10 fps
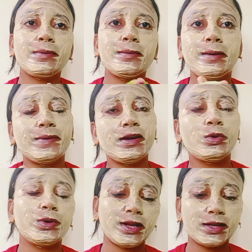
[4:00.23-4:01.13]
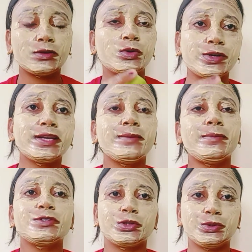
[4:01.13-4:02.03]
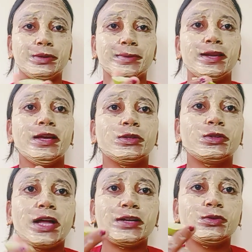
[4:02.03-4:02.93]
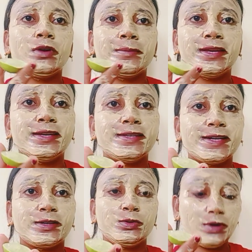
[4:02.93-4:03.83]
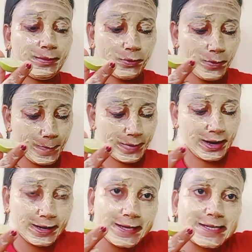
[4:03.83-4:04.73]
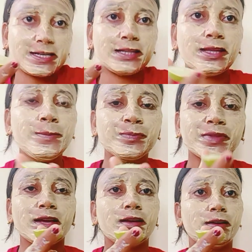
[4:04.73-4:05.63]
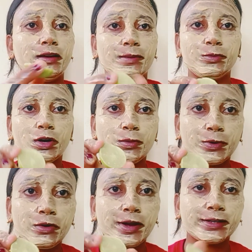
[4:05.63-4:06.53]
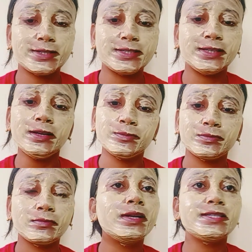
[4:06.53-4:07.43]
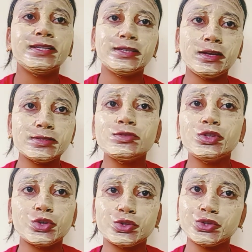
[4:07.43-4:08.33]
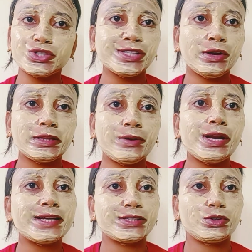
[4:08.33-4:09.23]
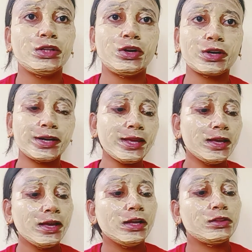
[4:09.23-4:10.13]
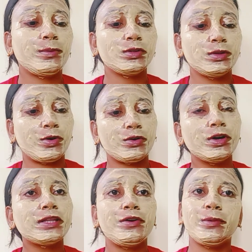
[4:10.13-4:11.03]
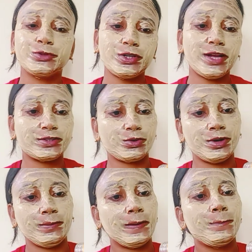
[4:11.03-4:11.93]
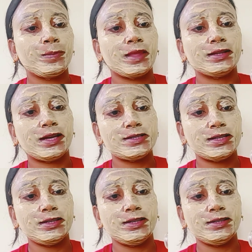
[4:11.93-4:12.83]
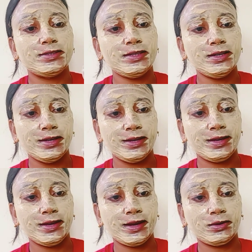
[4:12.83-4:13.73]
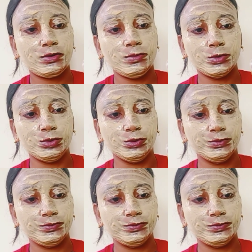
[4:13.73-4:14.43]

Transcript: কীভাবে আপনারা ঠোঁটটাকে ঠোঁটের কীভাবে যত্ন নেবেন তো তার জন্য আমি নিয়ে নিয়েছি একটু লেবু আর এর সাথে লেবুটার ওপরে কয়েকটা চিনি মানে চিনিটা যদি ছোটো ছোটো চিনি হয় তাহলে আর ডাস্ট করার দরকার নেই তবে যদি বড় হয় তাহলে অবশ্যই ডাস্ট করে নেবেন আর তার সাথে নিয়ে নিচ্ছি একটু মধু